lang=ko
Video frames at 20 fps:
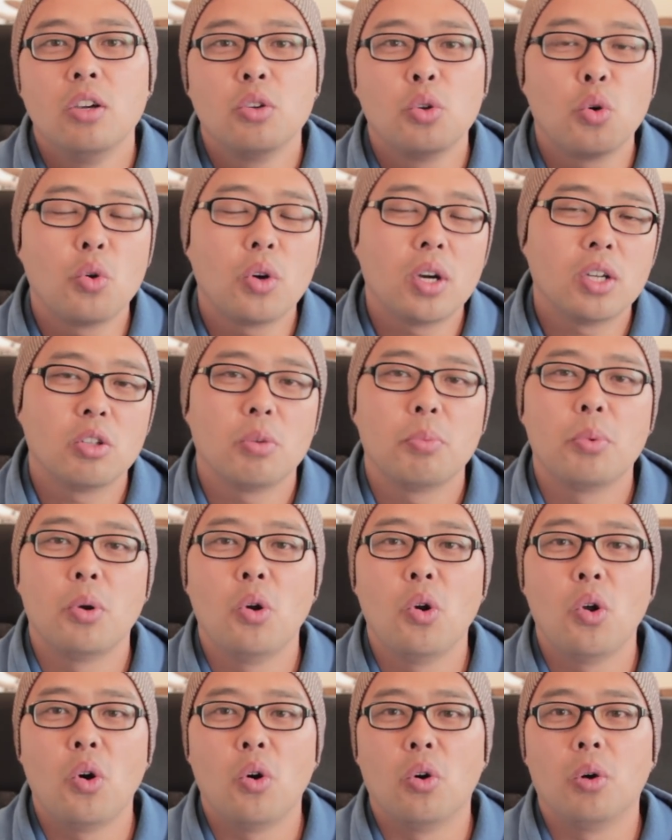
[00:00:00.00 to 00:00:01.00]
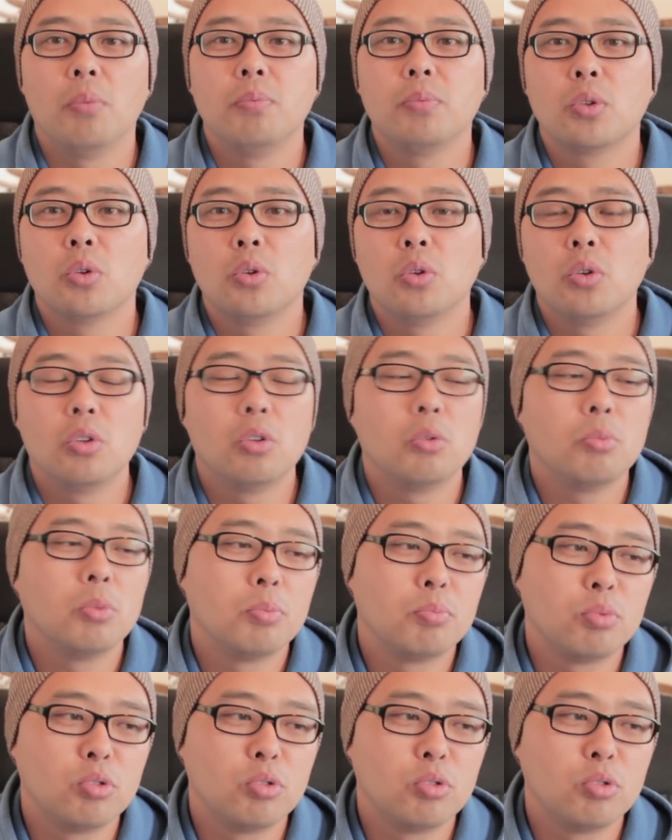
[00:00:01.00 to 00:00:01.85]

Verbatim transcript: 효과도 별로 없고 뭐